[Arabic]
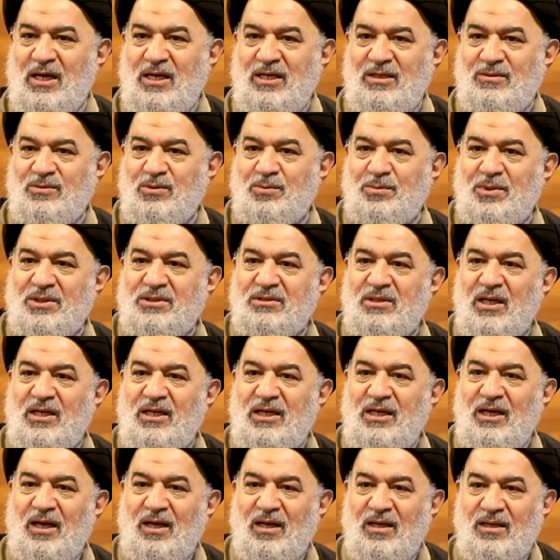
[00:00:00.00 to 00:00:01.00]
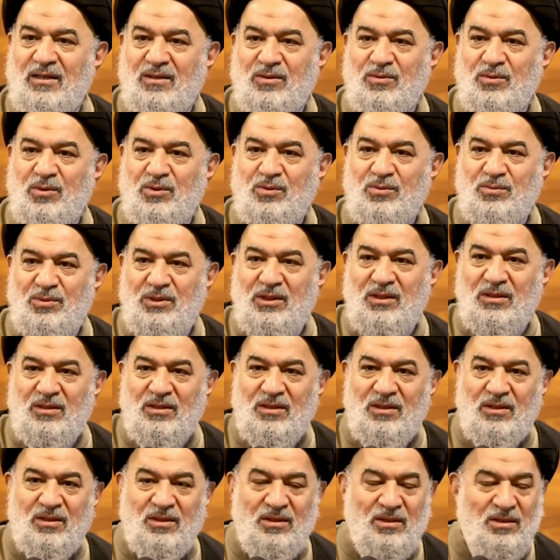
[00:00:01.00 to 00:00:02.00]
كانوا هم الطليعة وهم
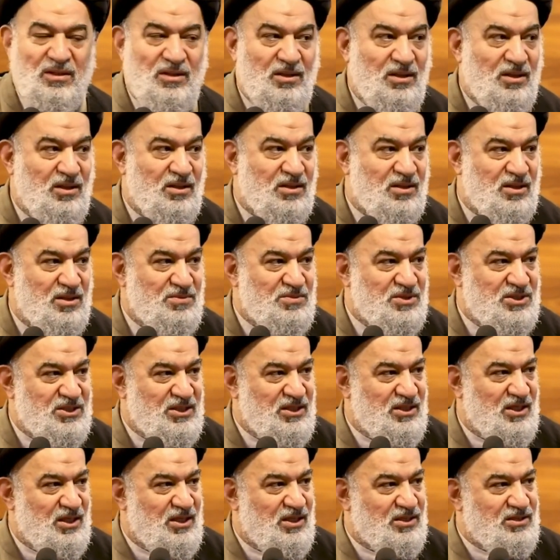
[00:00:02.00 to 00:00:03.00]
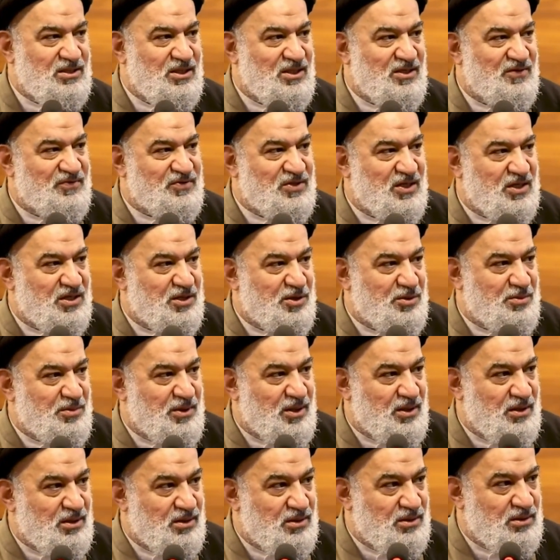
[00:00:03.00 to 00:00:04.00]
الرمزية التي نفتخر
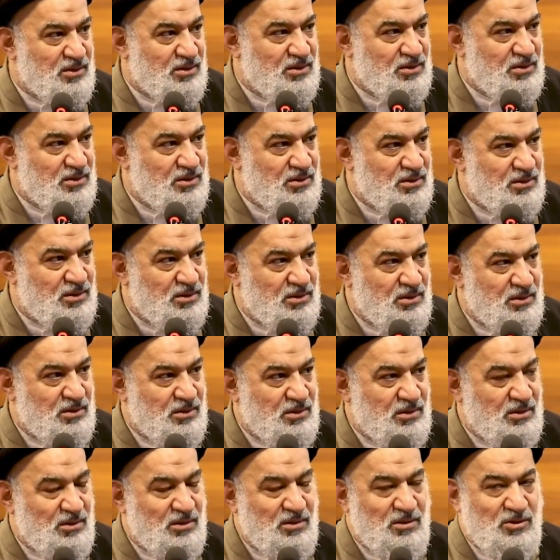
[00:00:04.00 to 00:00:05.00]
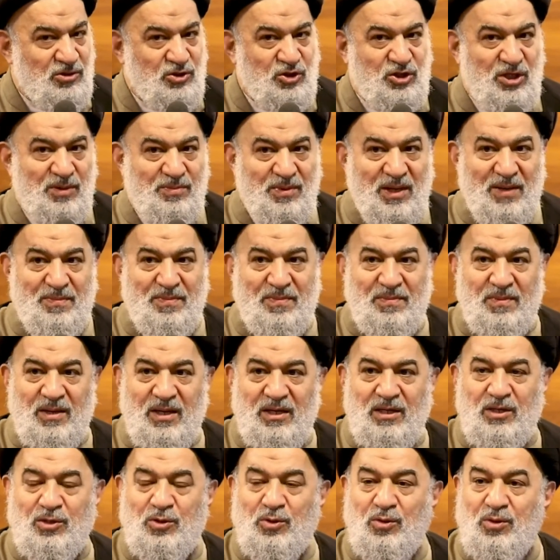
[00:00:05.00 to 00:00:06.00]
بها شباب
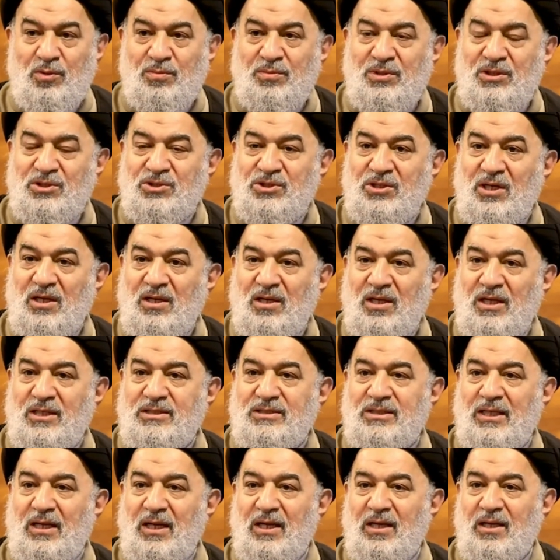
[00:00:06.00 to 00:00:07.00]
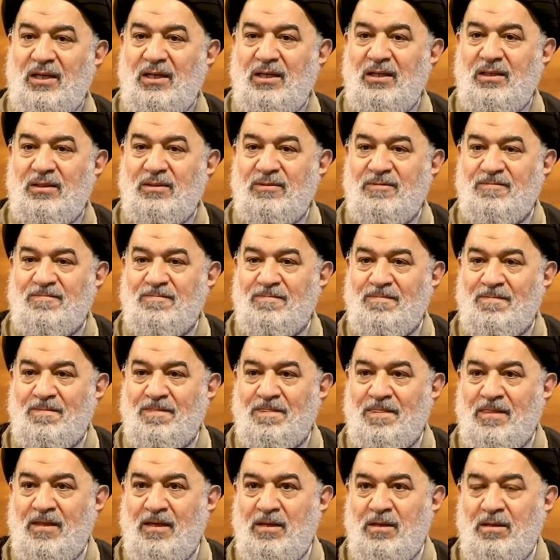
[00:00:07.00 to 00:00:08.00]
اليوم إن شاء الله تعالى
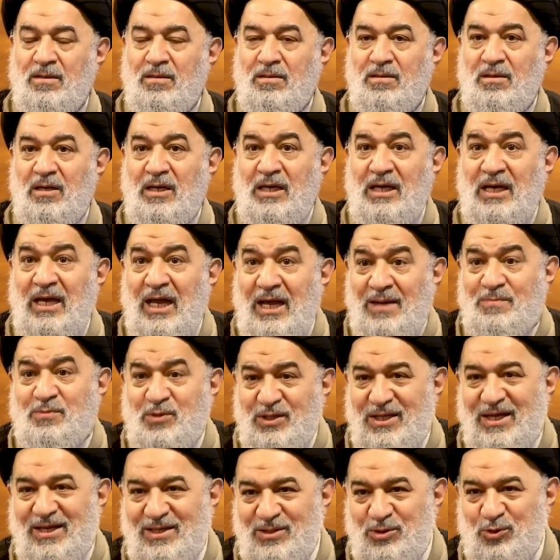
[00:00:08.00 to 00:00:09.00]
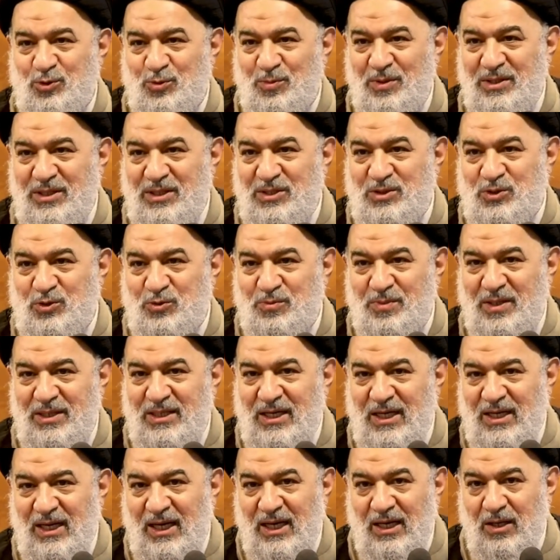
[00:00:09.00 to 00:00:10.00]
لابد أن تميزوا
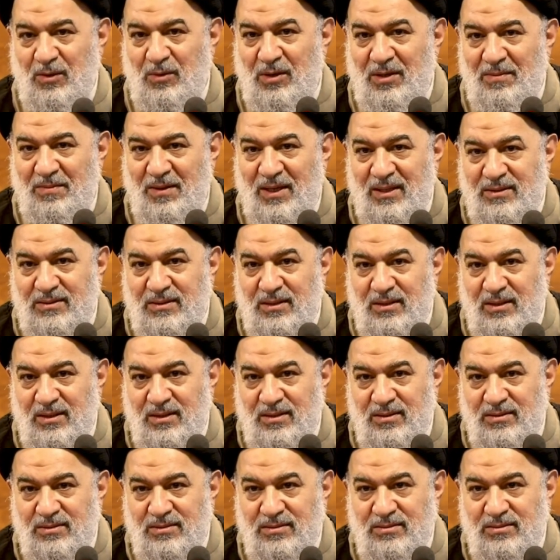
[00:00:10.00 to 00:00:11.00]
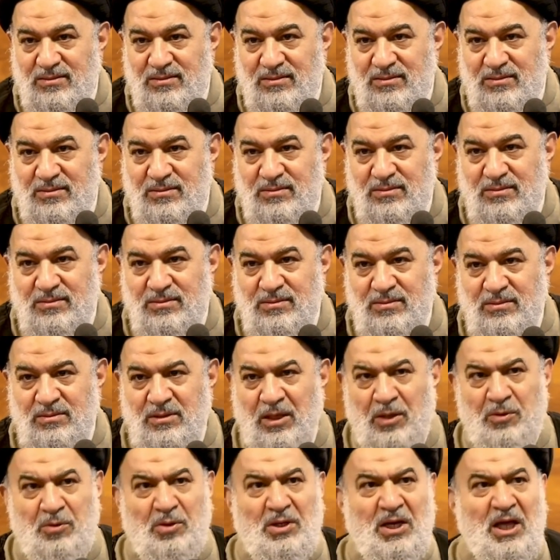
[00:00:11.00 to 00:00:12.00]
بين الحق والباطل
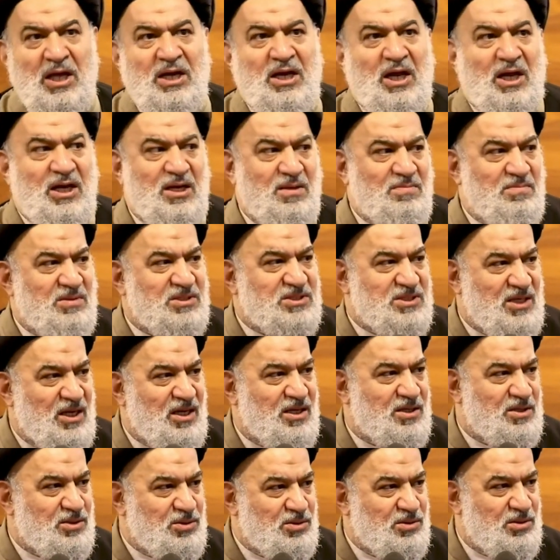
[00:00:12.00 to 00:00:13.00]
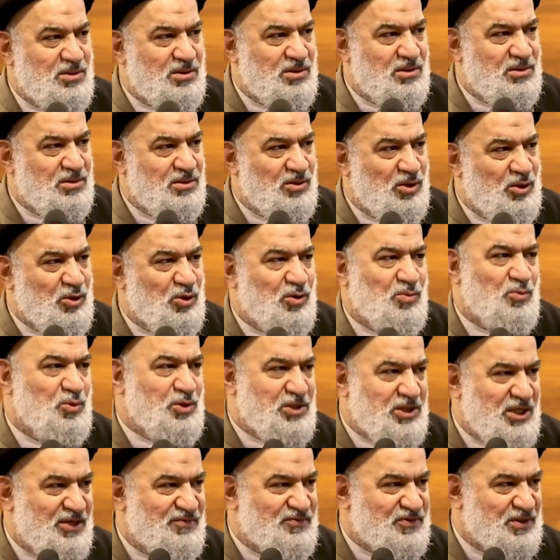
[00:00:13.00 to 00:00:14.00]
نحن لا نعلم مصائر
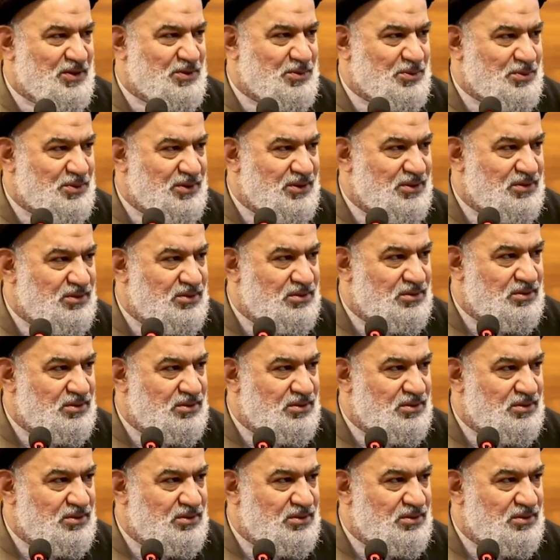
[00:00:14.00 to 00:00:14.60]
الأمور كيف تكون